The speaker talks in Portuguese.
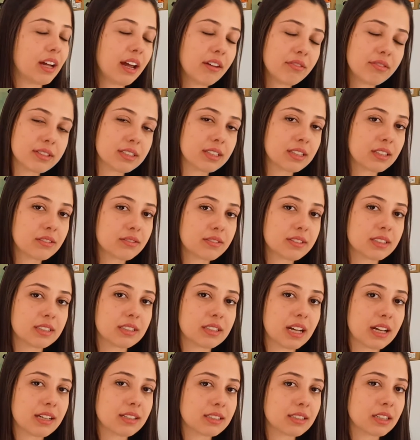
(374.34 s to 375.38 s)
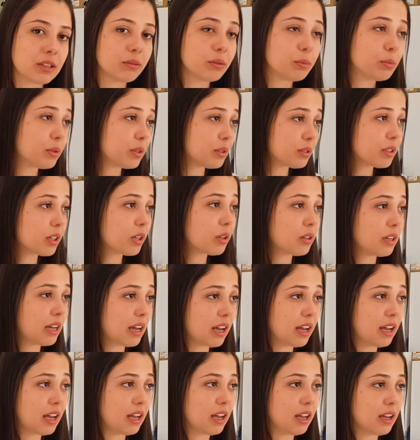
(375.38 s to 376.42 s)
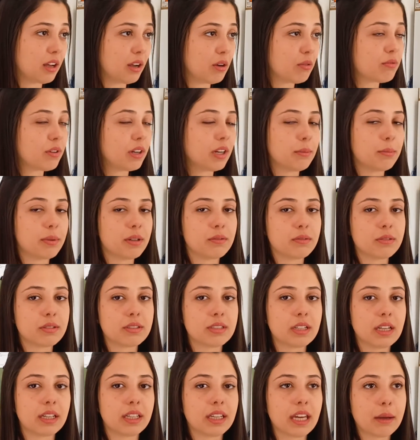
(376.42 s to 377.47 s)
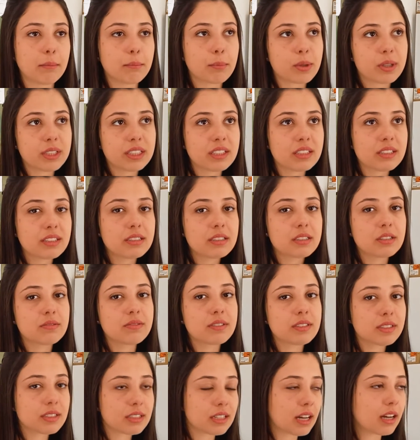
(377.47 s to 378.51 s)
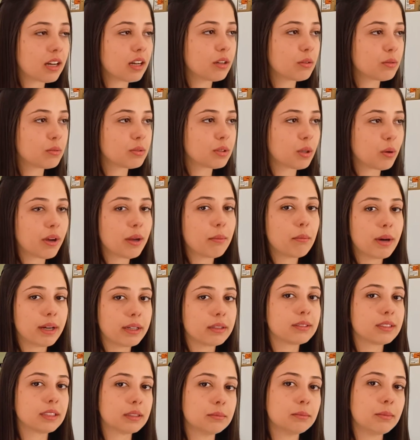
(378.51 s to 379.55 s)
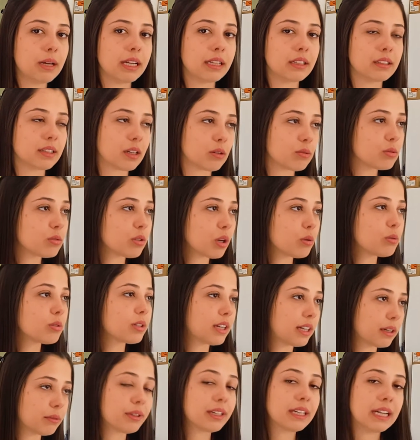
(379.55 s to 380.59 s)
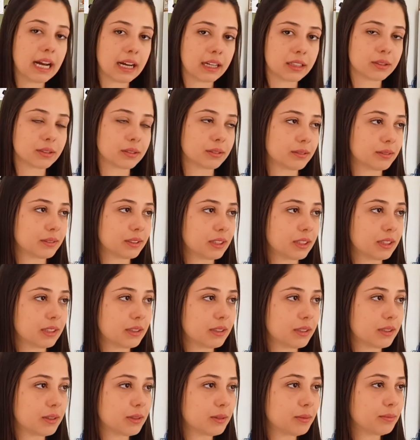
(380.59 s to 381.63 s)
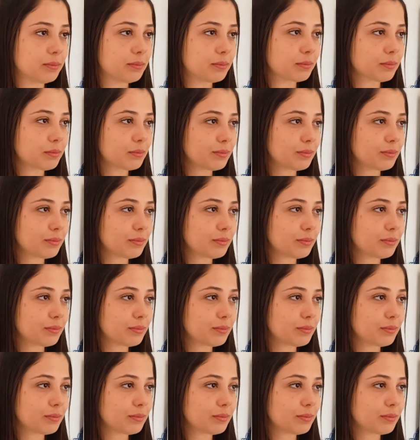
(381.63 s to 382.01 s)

é fazendo a vacinação. E por isso que eu é, falei para você que a importância de vacinar o seu rebanho também, não só o cão e gato. Já falando um pouquinho